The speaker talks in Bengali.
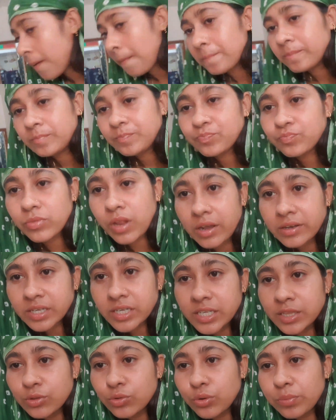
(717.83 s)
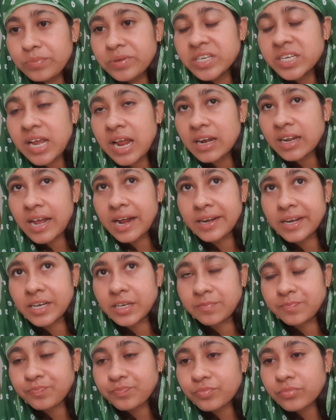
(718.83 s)
আমার একবার কাঁটাও ফুটে গিয়েছিলো আমি
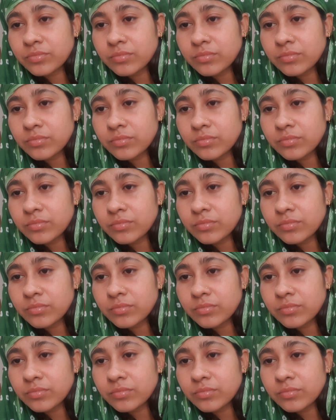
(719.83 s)
ভয়